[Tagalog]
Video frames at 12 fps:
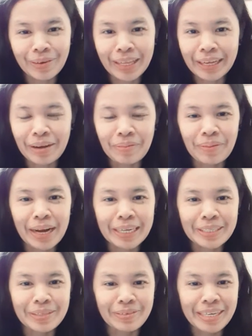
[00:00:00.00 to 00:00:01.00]
Welcome back
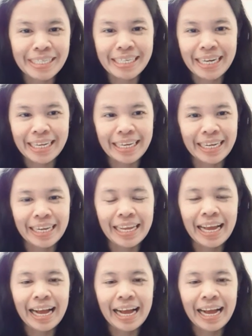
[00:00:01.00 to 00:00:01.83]
to my channel.